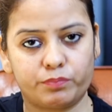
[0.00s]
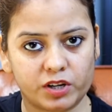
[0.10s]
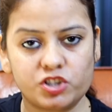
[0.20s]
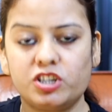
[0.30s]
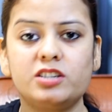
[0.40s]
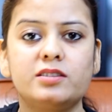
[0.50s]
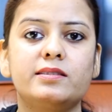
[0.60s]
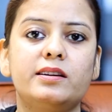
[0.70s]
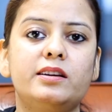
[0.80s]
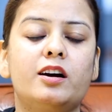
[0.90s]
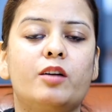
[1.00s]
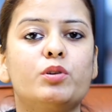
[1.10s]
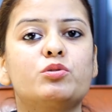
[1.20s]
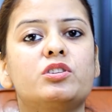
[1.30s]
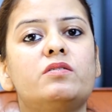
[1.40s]
अच्छी चीज़ ये है कि हमें
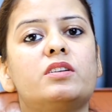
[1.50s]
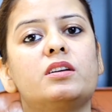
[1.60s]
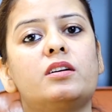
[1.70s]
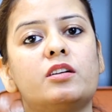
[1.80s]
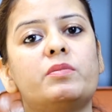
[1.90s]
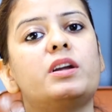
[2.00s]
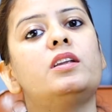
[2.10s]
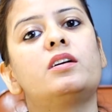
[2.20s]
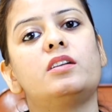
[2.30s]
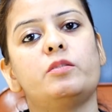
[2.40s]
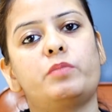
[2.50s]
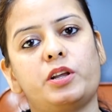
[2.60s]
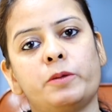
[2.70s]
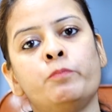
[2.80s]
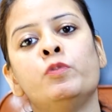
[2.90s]
उसकी वर्किंग हर महीने करनी
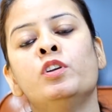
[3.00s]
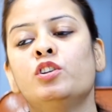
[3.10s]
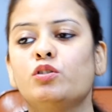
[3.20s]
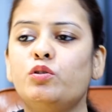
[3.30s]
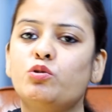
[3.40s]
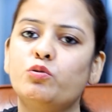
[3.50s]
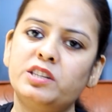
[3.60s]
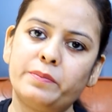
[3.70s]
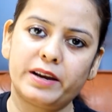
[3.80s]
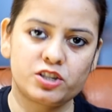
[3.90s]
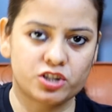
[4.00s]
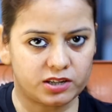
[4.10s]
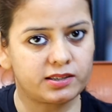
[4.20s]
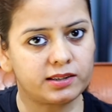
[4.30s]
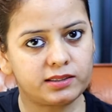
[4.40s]
पड़ेगी तो वो टू बी से मैच
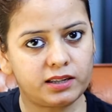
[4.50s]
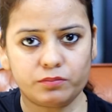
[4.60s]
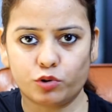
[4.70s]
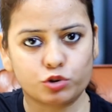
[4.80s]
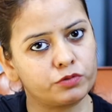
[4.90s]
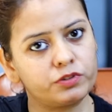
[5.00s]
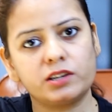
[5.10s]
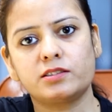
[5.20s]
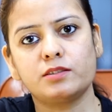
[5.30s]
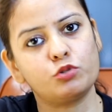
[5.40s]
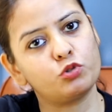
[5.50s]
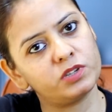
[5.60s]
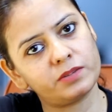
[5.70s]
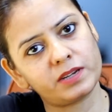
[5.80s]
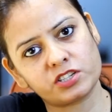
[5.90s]
कर सकता है मोस्ट ऑफ द केसेस में वो टू बी
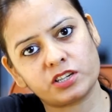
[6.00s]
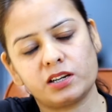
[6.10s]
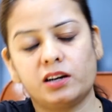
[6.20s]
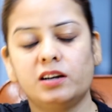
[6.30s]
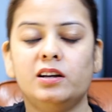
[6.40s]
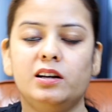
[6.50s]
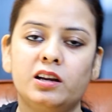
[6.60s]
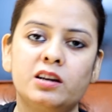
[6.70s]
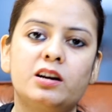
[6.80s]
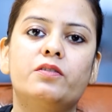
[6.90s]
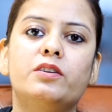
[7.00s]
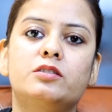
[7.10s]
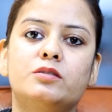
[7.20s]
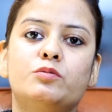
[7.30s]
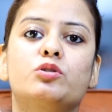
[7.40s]
से मैच करेगा लेकिन काफ़ी
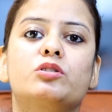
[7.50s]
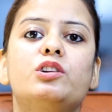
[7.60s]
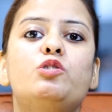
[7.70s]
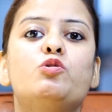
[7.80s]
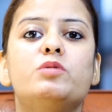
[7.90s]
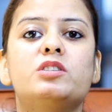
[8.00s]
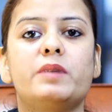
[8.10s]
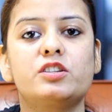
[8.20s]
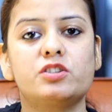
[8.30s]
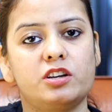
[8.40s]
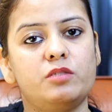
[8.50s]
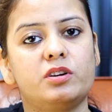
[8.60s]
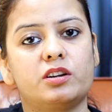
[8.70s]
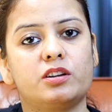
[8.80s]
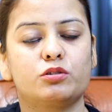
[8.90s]
केसेस में हो सकता है कि टू बी से मैच नहीं भी
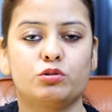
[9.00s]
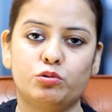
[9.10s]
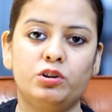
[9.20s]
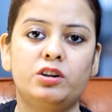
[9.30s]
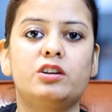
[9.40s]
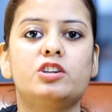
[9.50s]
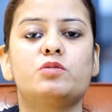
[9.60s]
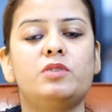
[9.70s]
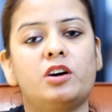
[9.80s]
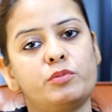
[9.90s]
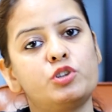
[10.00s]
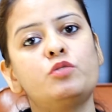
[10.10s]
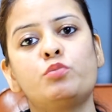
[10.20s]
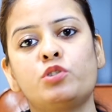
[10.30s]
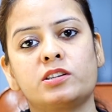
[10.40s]
करे तो दोनों ही कंडीशन में हमें जो
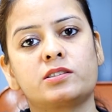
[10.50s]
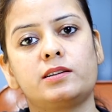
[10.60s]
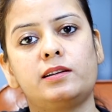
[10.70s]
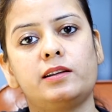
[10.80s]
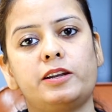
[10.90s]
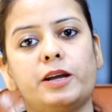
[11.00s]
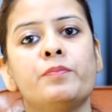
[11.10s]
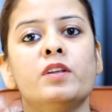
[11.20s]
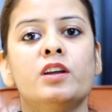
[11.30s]
इनपुट टैक्स क्रेडिट लेना है